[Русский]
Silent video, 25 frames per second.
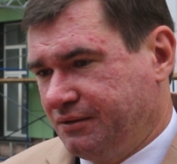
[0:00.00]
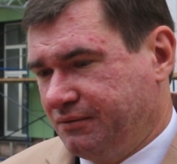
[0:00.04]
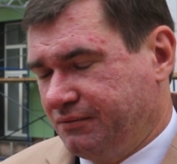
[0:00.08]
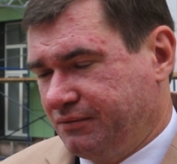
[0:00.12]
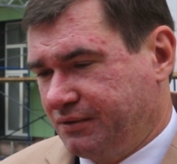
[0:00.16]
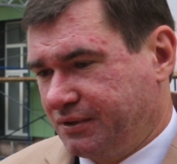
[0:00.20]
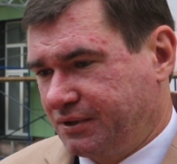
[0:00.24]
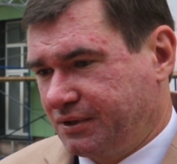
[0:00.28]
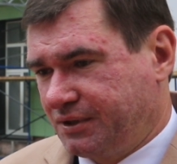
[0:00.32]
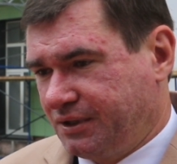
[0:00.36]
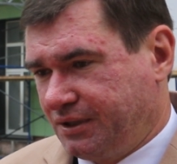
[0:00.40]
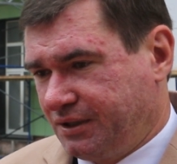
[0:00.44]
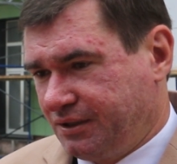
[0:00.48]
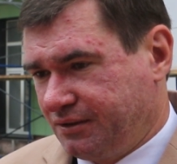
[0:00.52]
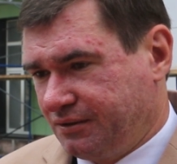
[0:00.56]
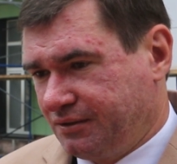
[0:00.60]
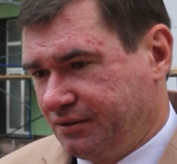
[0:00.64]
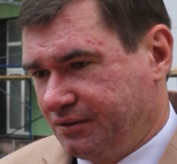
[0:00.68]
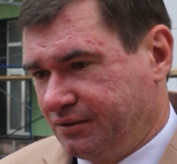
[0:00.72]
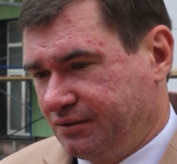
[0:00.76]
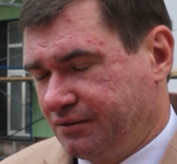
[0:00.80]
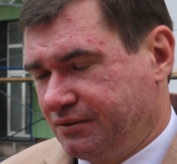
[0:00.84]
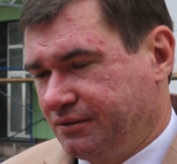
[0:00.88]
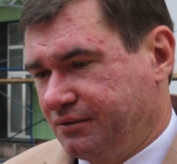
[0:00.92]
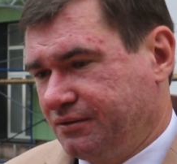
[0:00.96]
вокал,
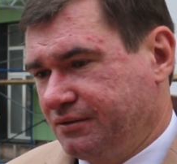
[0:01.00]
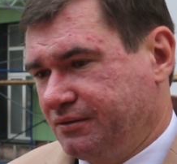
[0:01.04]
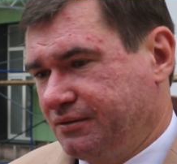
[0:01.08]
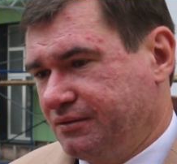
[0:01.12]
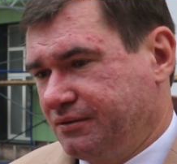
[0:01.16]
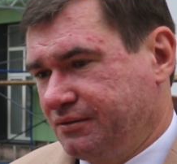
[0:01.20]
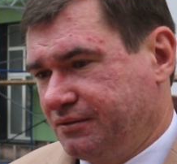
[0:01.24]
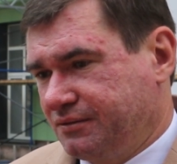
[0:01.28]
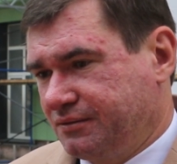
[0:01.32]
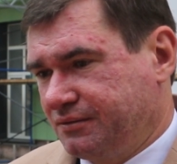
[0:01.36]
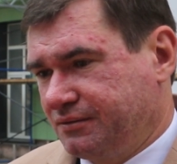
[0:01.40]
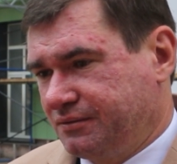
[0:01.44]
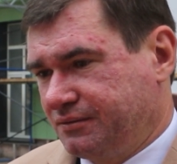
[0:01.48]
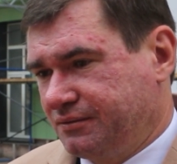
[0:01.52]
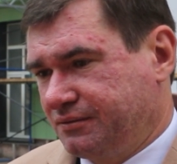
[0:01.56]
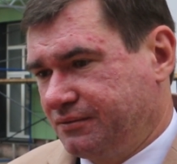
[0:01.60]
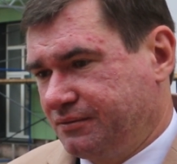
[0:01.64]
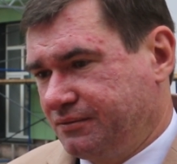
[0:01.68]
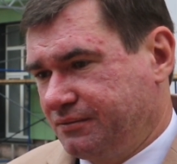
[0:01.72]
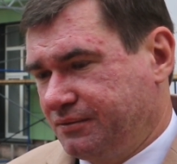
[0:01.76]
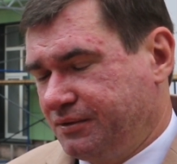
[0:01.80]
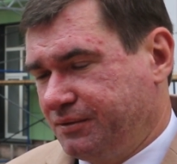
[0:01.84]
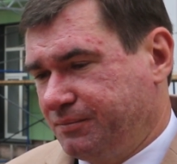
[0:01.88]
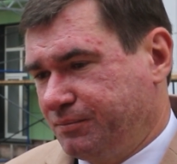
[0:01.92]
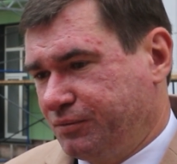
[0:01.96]
э,
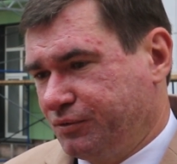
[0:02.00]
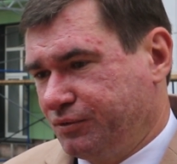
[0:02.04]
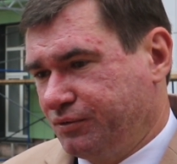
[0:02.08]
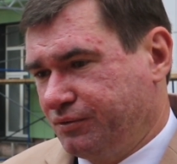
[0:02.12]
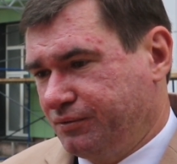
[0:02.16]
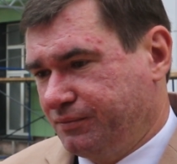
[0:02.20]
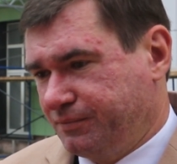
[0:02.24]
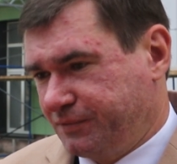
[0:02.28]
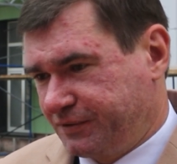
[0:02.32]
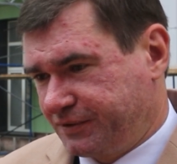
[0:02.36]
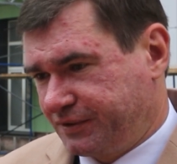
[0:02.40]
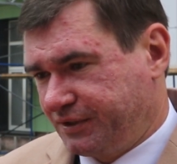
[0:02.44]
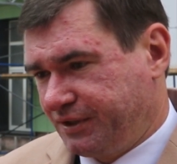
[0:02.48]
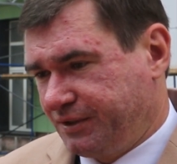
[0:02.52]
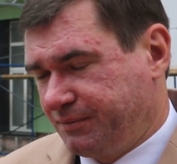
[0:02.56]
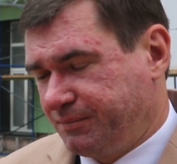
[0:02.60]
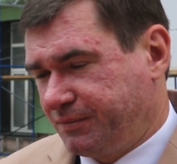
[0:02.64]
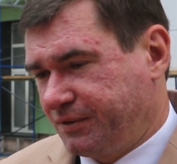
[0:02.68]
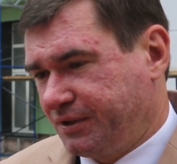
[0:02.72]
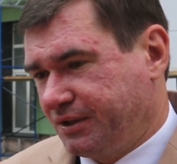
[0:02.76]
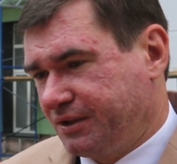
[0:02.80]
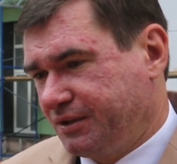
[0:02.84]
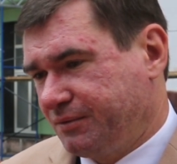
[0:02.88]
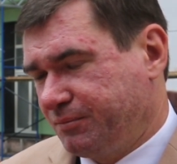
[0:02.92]
и под скрипка,